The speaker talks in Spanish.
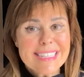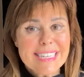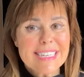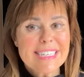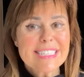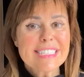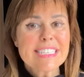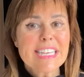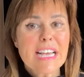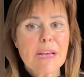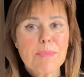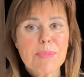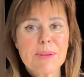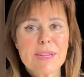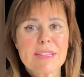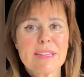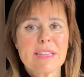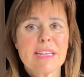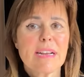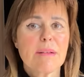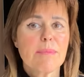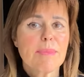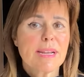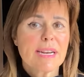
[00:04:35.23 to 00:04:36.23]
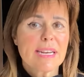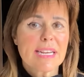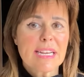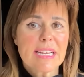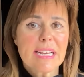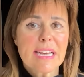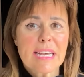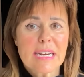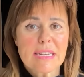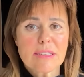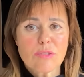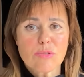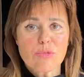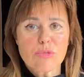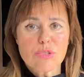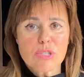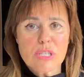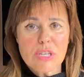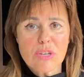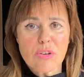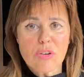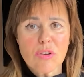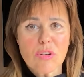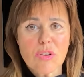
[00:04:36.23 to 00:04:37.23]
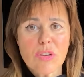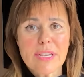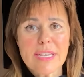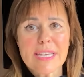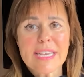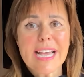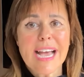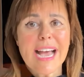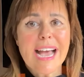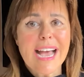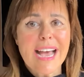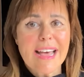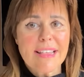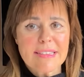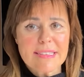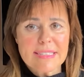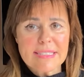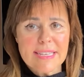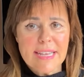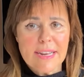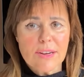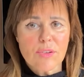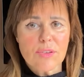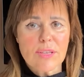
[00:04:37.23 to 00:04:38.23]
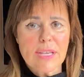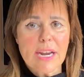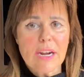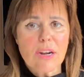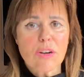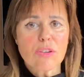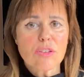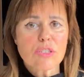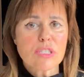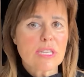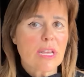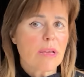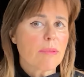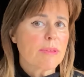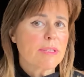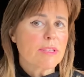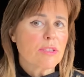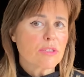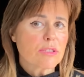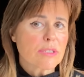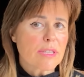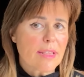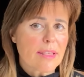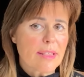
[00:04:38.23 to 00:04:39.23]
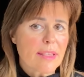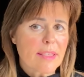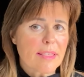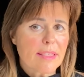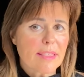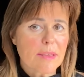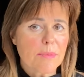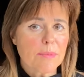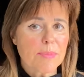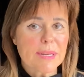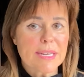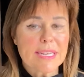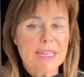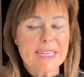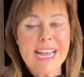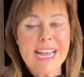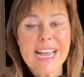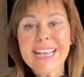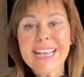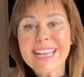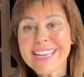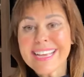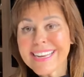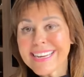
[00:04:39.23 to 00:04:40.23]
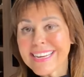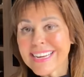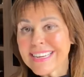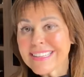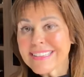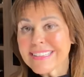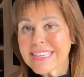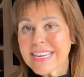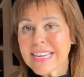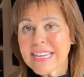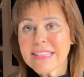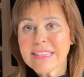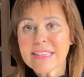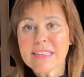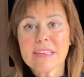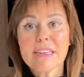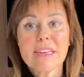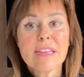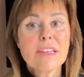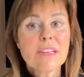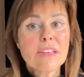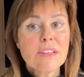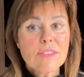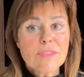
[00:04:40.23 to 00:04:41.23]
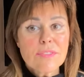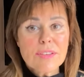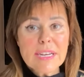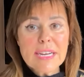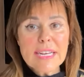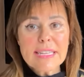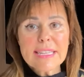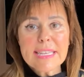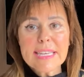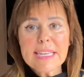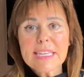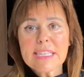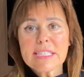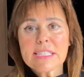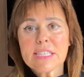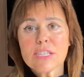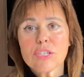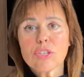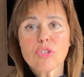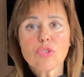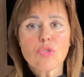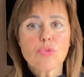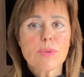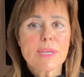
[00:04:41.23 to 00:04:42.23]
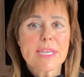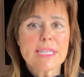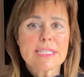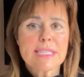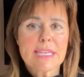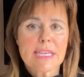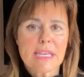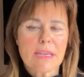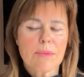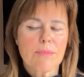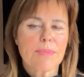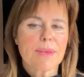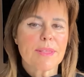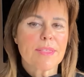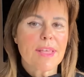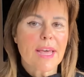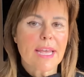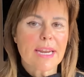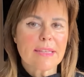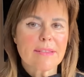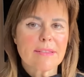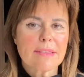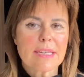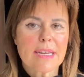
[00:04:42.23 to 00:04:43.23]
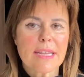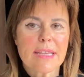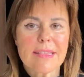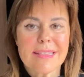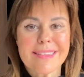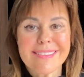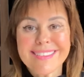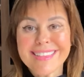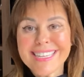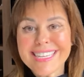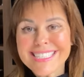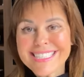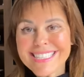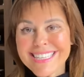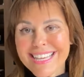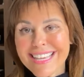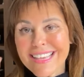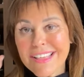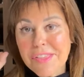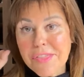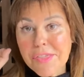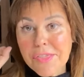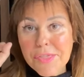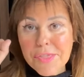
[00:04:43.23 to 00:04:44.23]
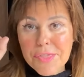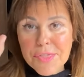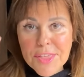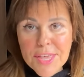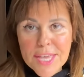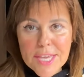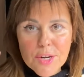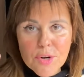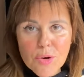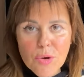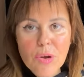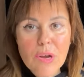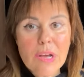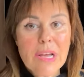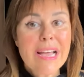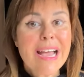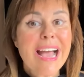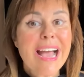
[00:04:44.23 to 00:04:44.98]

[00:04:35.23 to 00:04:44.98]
Tienes que aprender a manejar tu psicología, a desarrollar los hábitos de disciplina en el trading Fíjate que si yo tuviese que empezar en trading desde cero,